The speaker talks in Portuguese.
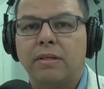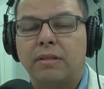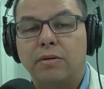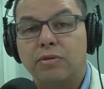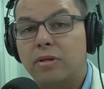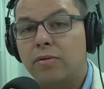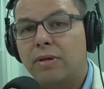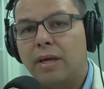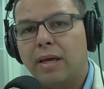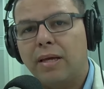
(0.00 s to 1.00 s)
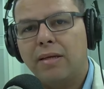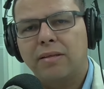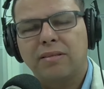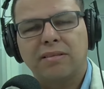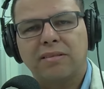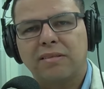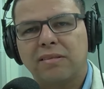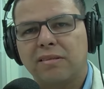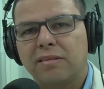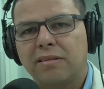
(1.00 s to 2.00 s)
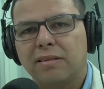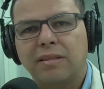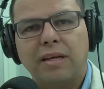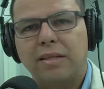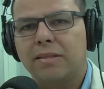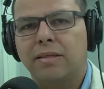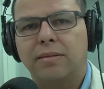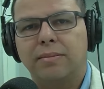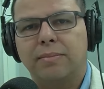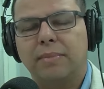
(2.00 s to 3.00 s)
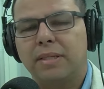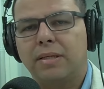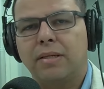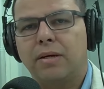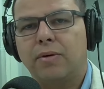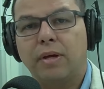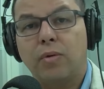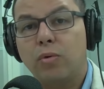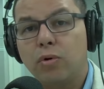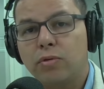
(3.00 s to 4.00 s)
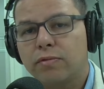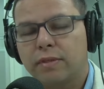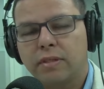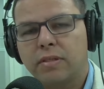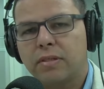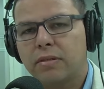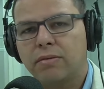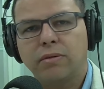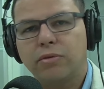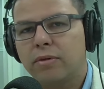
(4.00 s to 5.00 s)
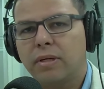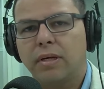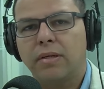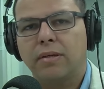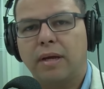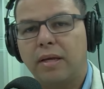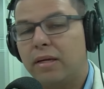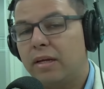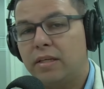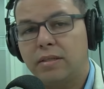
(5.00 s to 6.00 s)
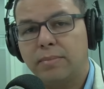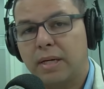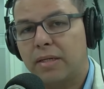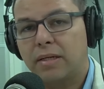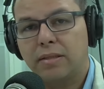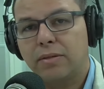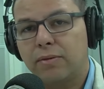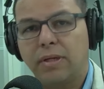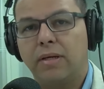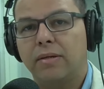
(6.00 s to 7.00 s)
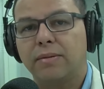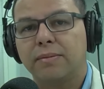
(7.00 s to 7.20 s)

Deus não quer nada material, recurso financeiro, Deus não quer. A igreja Maranata não quer.